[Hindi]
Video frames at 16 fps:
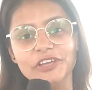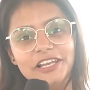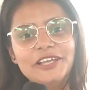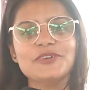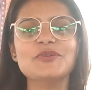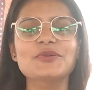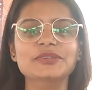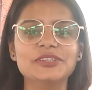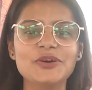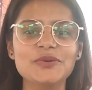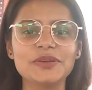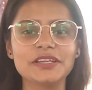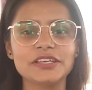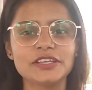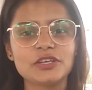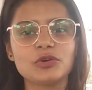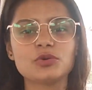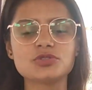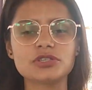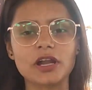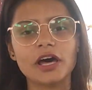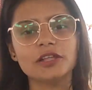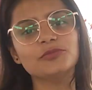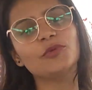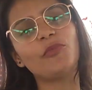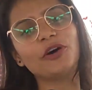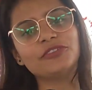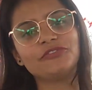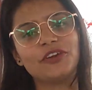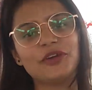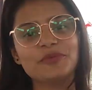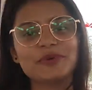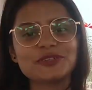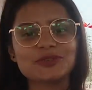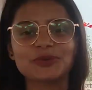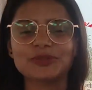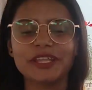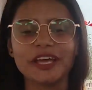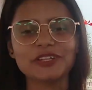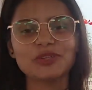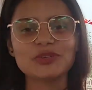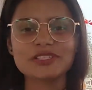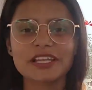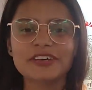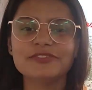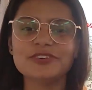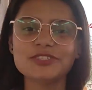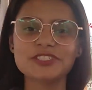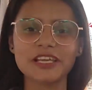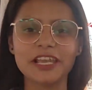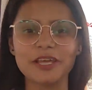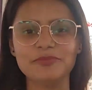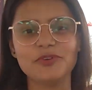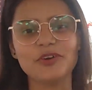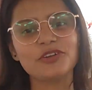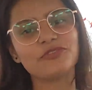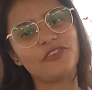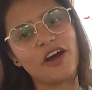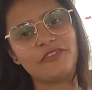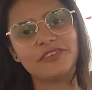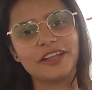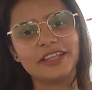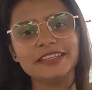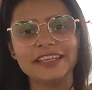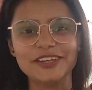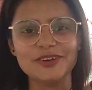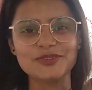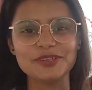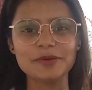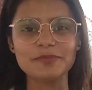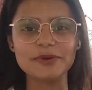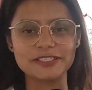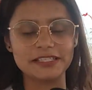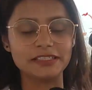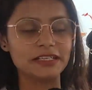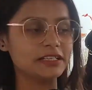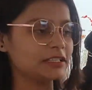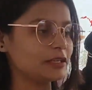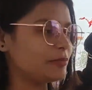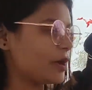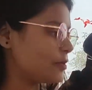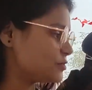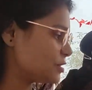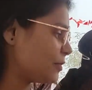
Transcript: फीलिंग होती है उनकी कि गुजरात में बहुत फेमस होता है तो इसलिए वो जलेबी और फाफड़ा देना उन्हें पसंद करते हैं मैम